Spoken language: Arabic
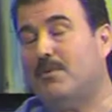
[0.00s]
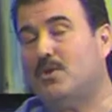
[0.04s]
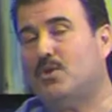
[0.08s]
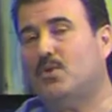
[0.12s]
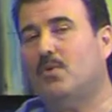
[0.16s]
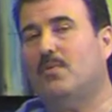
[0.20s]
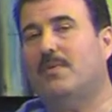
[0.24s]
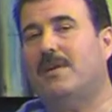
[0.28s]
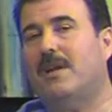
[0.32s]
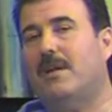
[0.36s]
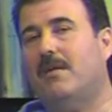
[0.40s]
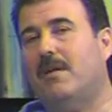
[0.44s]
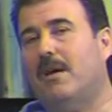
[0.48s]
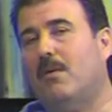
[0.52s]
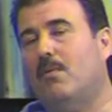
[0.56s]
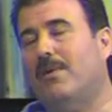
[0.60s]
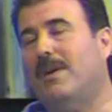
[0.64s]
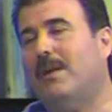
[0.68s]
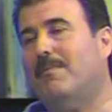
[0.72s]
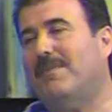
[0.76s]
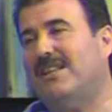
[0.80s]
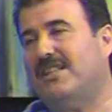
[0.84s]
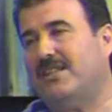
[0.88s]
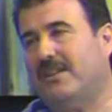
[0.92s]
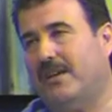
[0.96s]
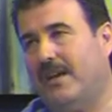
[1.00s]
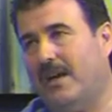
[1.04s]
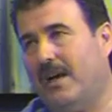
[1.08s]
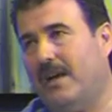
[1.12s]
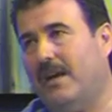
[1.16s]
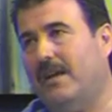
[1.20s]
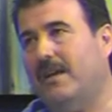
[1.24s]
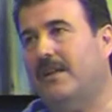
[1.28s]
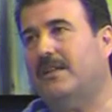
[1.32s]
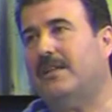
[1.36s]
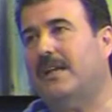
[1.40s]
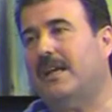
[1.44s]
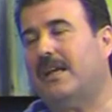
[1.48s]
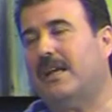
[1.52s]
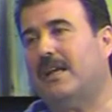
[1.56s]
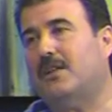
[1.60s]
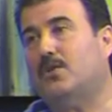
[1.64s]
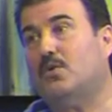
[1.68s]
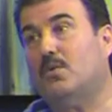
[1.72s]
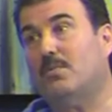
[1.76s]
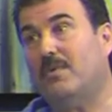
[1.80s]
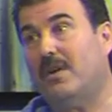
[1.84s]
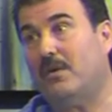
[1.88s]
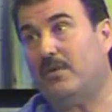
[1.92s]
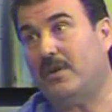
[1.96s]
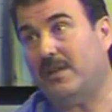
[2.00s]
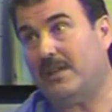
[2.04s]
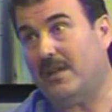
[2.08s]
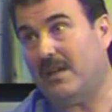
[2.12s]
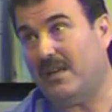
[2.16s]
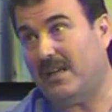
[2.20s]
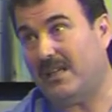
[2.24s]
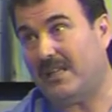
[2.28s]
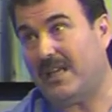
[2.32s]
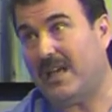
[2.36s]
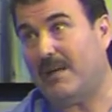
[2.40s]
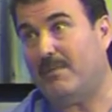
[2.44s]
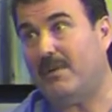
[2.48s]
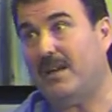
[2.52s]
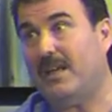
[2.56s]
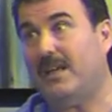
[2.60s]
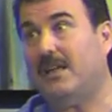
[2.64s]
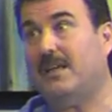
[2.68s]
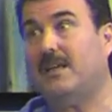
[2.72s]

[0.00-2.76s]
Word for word: بالسوق بدنا الاول نعمل زراعه نتاكد شو نوعيه الالتهاب اللي